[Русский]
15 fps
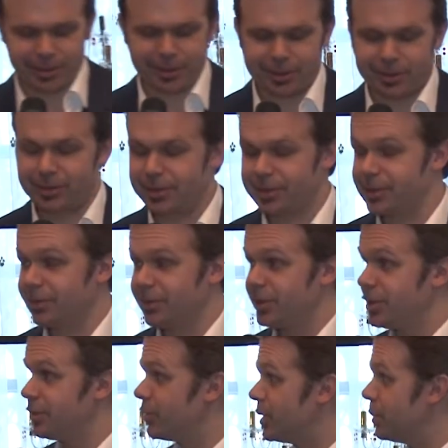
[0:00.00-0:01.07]
значит,
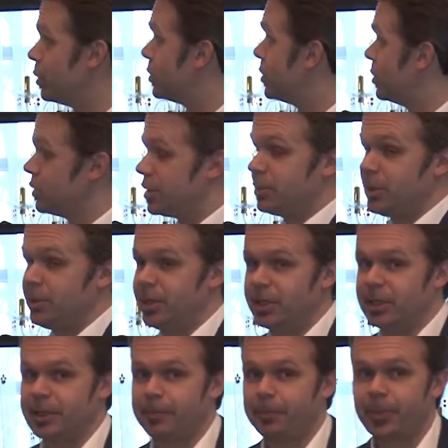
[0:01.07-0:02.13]
заставлять его работать. Но тем не
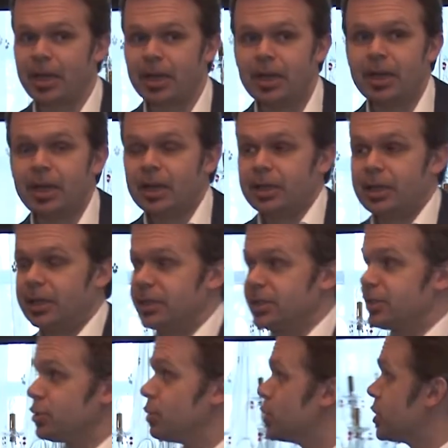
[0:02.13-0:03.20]
менее, э,
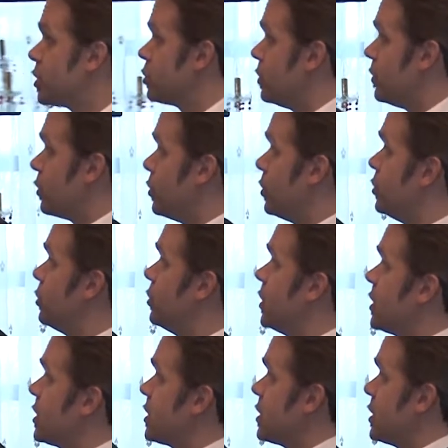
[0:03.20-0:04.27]
с 1946 года у
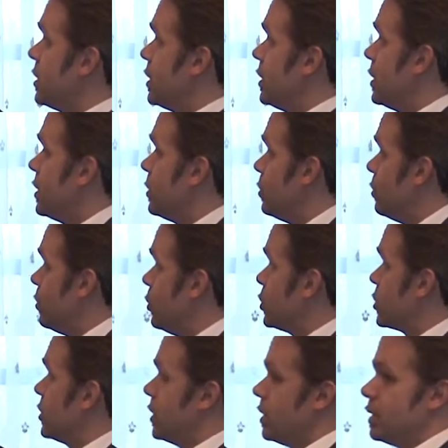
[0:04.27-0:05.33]
нас э,
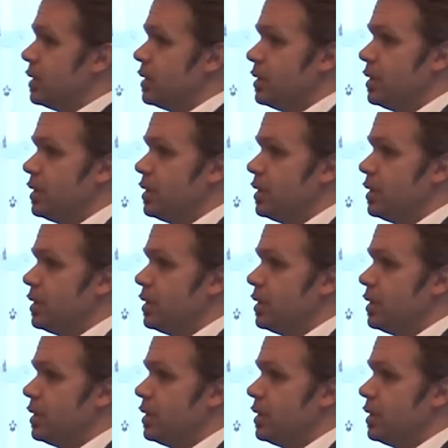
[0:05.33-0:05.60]
можно